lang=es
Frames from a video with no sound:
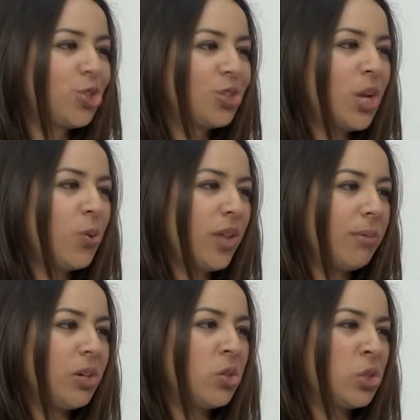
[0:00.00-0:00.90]
¿Son
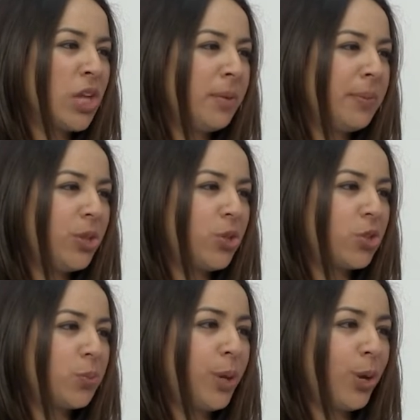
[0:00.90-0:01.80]
saludables los
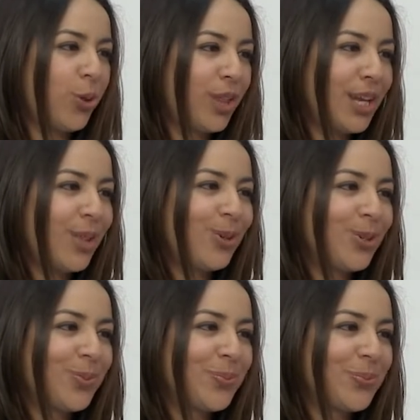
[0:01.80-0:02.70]
alimentos precocinados?